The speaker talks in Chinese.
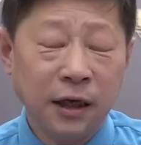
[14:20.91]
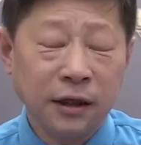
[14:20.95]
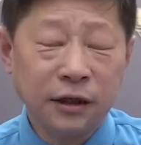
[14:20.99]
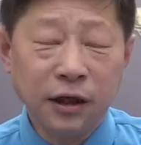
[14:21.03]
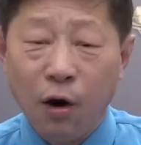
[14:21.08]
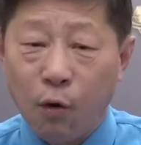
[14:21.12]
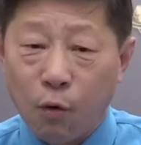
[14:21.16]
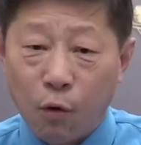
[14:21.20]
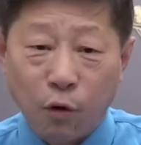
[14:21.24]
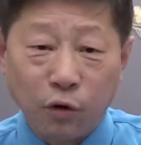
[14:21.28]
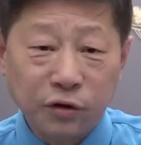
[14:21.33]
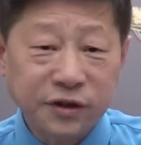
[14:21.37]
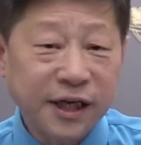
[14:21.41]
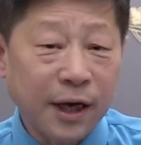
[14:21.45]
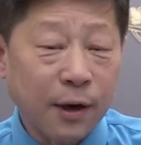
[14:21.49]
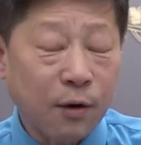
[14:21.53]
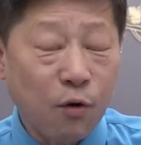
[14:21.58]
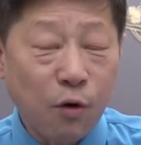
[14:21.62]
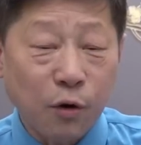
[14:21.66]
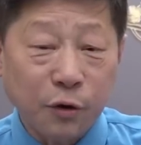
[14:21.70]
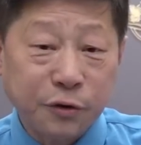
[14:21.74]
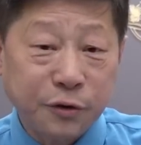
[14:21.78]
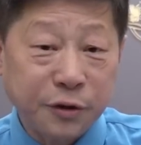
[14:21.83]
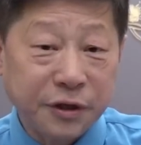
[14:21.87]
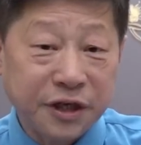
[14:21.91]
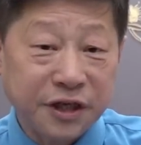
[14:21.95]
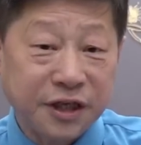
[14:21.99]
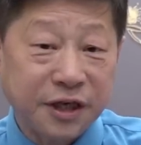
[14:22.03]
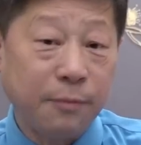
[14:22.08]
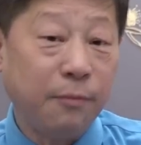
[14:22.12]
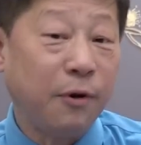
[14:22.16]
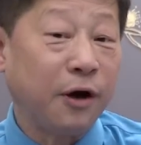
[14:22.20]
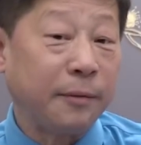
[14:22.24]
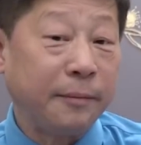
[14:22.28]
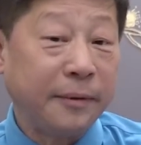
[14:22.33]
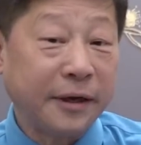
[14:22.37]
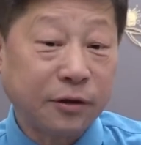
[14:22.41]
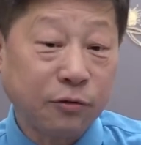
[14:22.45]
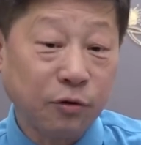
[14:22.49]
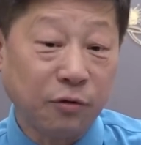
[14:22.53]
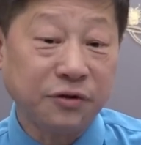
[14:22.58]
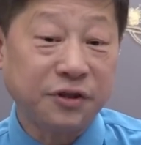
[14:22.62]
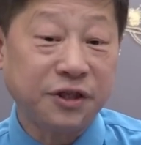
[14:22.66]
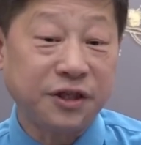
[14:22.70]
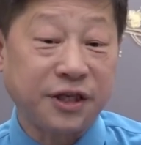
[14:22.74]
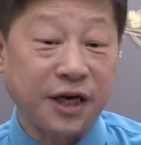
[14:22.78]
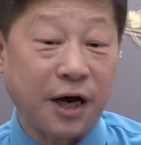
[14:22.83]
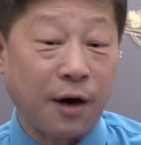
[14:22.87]
那我在过去的节目里面
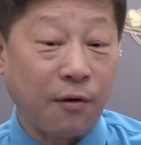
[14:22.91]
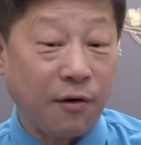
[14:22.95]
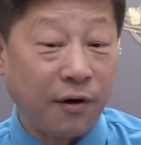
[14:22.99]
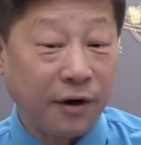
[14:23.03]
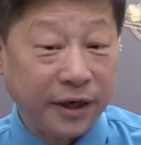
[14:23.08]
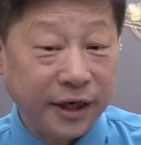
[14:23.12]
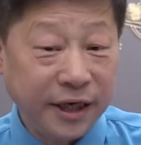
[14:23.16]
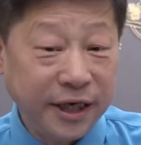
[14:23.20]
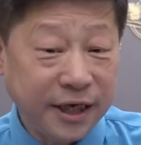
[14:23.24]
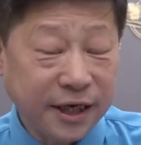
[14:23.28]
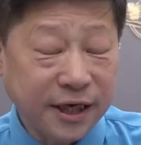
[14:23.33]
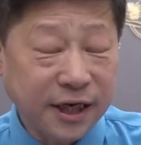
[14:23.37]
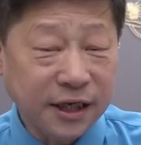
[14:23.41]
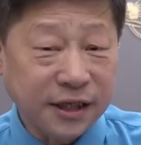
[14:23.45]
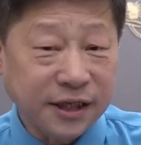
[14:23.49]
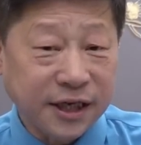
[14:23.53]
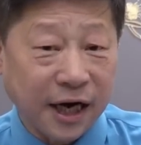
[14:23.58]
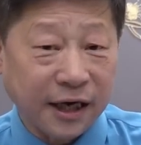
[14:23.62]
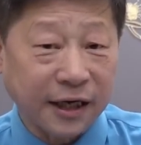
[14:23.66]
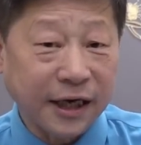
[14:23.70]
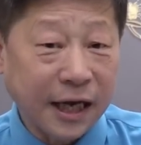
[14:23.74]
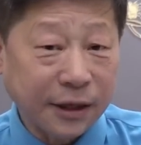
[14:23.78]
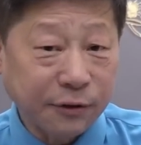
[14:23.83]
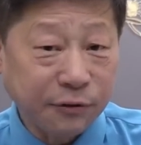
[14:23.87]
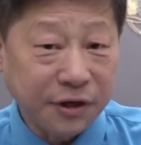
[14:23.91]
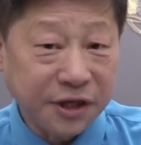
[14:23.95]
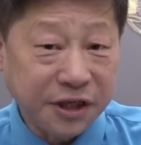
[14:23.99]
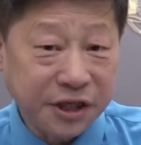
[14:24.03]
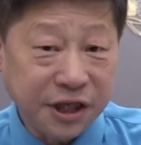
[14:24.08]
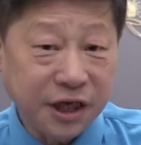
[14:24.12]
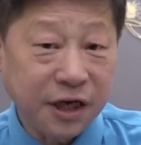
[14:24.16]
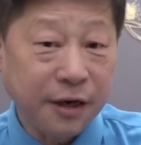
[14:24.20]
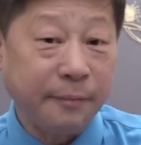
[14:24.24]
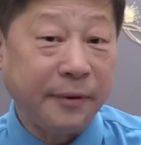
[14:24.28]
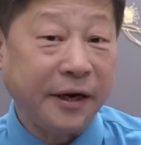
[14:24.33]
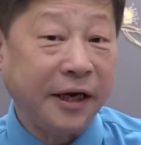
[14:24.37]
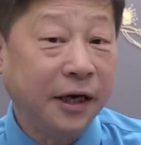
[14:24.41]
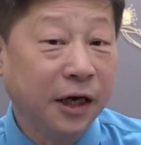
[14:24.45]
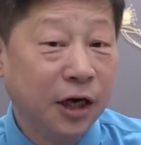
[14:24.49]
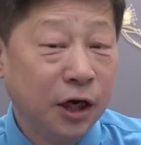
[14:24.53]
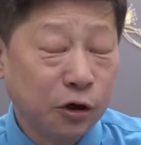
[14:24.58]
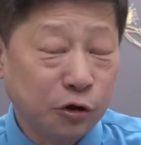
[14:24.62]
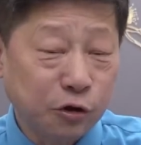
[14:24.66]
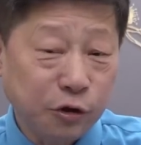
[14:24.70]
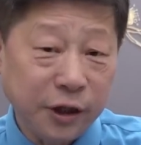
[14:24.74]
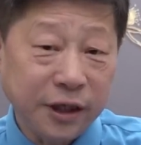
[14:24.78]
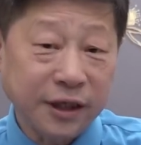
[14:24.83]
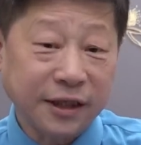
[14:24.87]
多次讲过，李克强呢对习近平
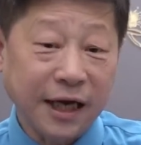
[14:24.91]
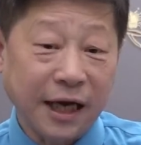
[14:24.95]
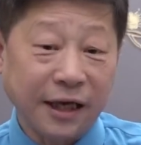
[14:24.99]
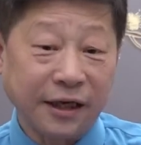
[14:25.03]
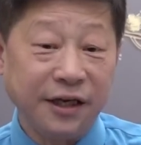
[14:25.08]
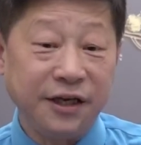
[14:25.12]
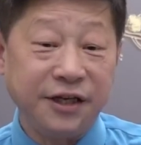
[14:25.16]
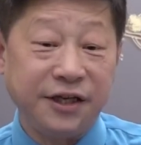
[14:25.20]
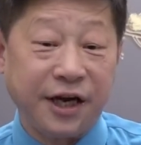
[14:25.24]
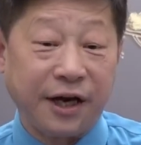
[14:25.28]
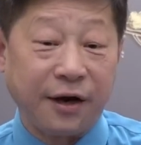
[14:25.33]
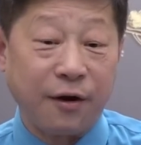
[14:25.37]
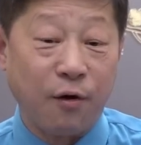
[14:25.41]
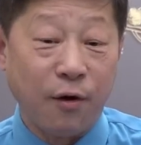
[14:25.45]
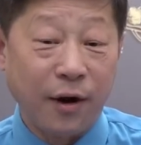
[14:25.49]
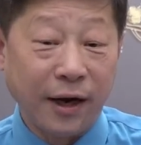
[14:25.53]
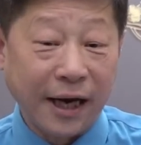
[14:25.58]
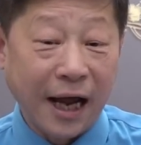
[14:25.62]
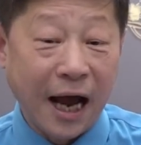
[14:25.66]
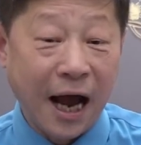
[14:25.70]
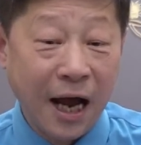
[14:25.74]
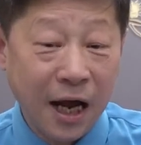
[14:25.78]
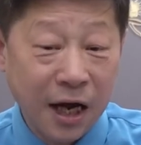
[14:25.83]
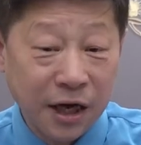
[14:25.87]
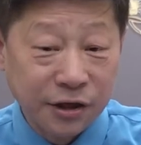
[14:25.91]
最大的隐患呢，